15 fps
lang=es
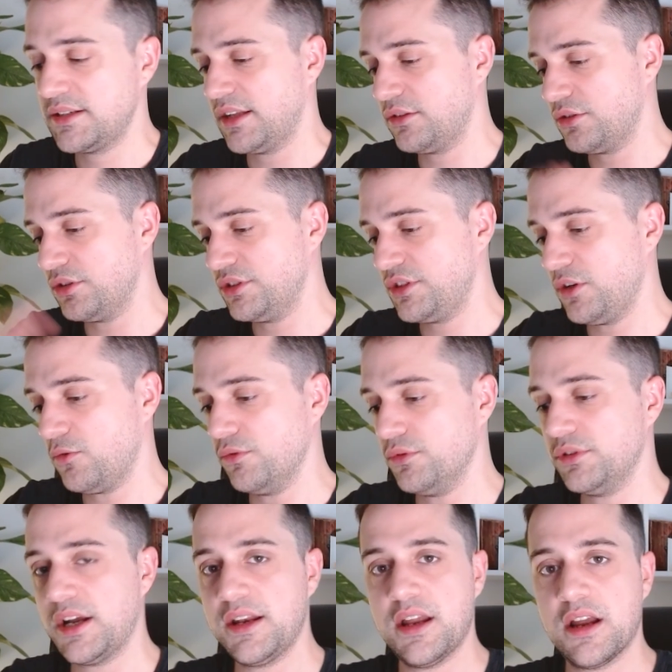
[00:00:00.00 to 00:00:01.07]
tanto en
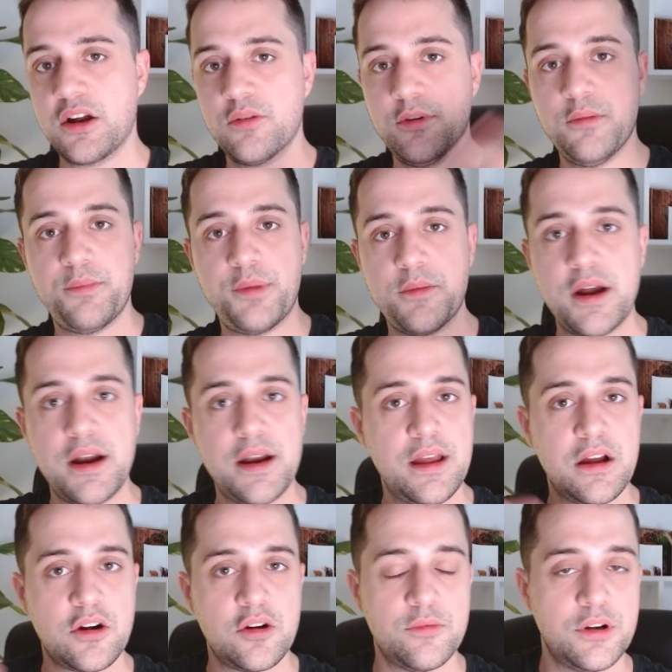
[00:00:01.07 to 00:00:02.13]
secundaria como en primaria,
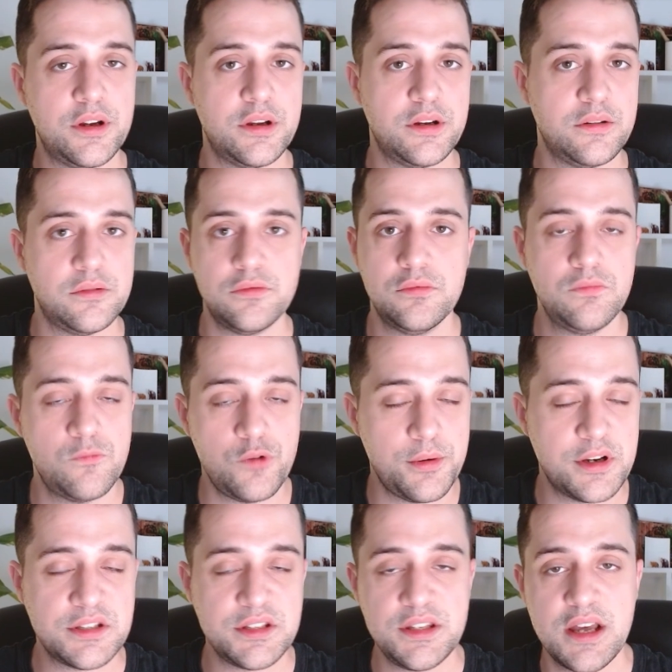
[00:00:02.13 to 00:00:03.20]
como en
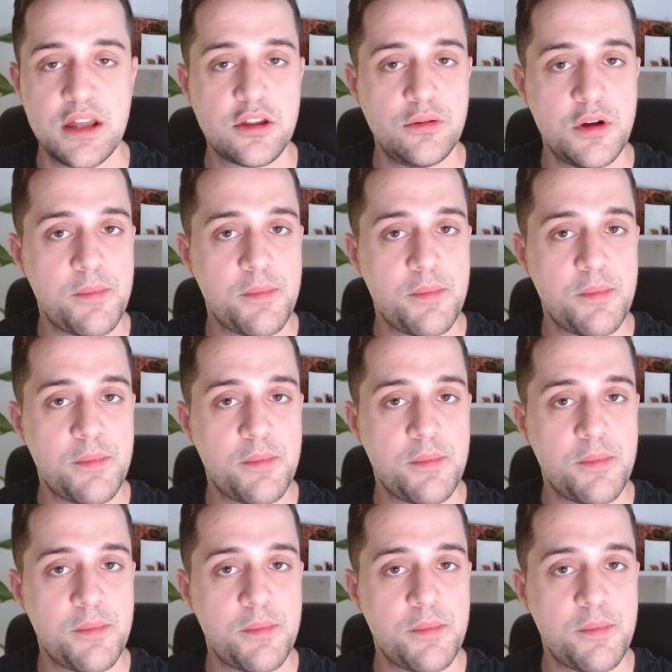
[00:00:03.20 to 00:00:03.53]
universidad, como en